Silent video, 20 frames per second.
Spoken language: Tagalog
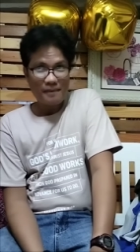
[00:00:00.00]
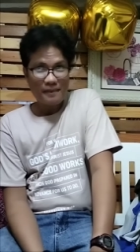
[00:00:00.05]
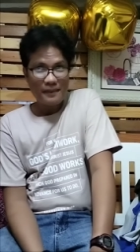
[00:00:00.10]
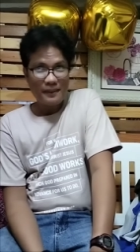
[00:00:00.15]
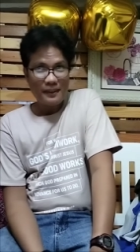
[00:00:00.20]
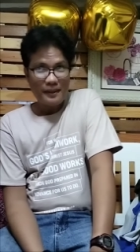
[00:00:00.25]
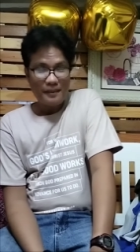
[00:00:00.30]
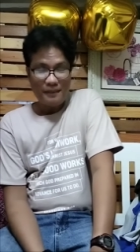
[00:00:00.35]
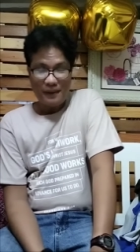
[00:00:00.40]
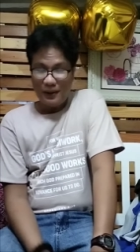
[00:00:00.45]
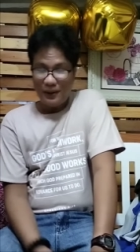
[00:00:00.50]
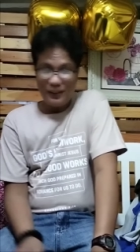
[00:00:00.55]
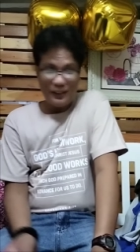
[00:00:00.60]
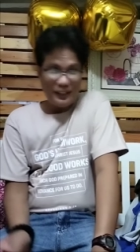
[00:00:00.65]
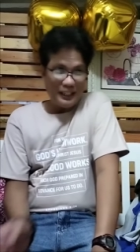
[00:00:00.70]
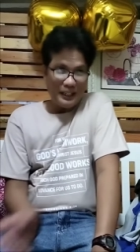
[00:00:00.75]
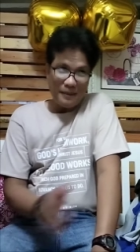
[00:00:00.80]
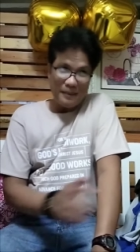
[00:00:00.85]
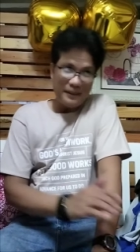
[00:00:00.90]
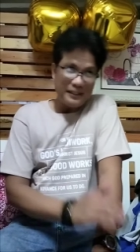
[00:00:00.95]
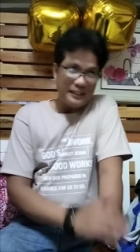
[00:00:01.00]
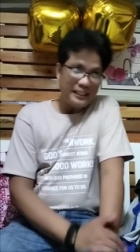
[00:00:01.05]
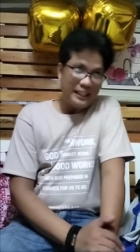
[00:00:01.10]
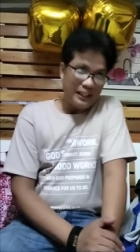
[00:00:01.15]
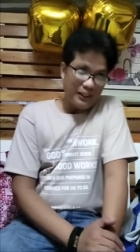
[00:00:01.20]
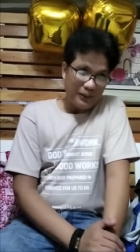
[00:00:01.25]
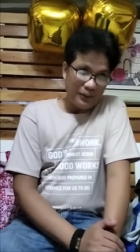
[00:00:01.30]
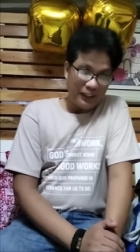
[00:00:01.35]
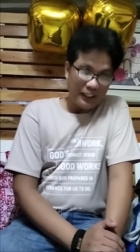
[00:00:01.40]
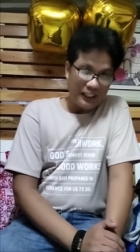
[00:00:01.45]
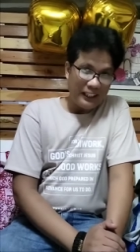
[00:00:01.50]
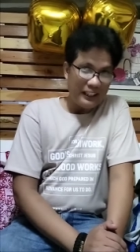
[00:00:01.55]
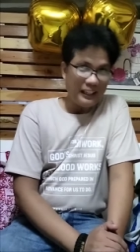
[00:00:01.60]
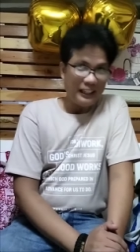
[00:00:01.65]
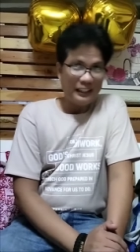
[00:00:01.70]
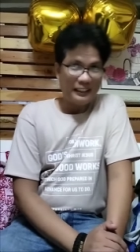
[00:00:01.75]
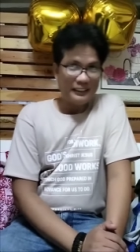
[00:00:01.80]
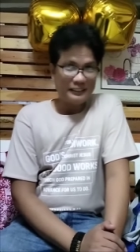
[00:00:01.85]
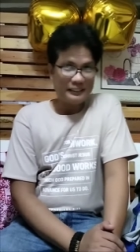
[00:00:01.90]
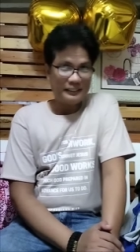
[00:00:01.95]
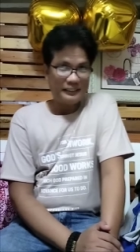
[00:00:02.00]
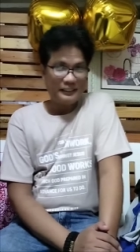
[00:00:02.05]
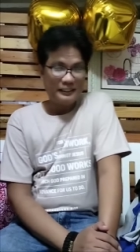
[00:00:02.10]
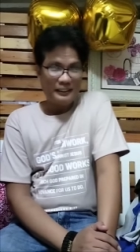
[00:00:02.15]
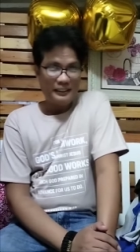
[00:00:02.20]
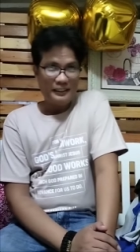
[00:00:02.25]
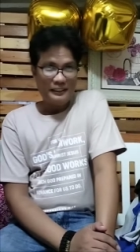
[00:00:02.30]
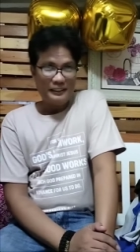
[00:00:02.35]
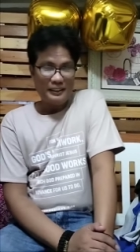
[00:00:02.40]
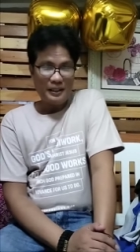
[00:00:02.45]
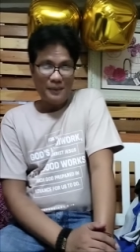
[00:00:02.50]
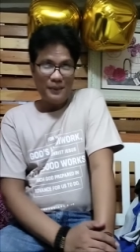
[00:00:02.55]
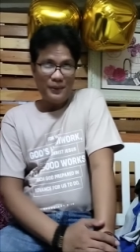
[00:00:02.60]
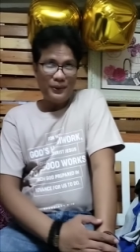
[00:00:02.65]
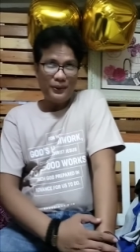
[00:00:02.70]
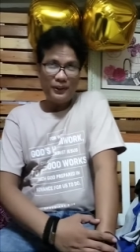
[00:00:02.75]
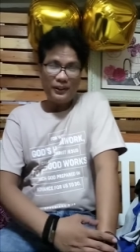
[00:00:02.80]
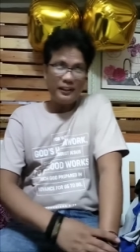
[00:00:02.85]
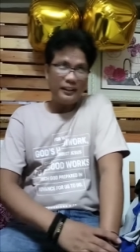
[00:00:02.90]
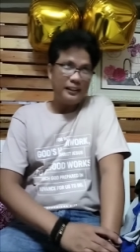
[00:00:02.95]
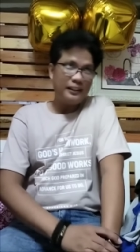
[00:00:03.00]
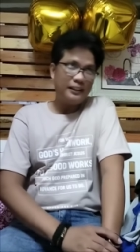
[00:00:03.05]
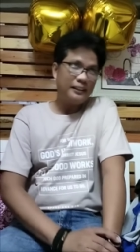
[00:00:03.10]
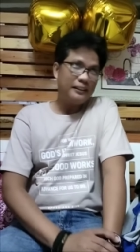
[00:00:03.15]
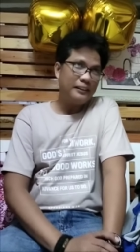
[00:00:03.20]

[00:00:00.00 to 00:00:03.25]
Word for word: Pero hindi naman niya ako kilala. Sabi ko, ah,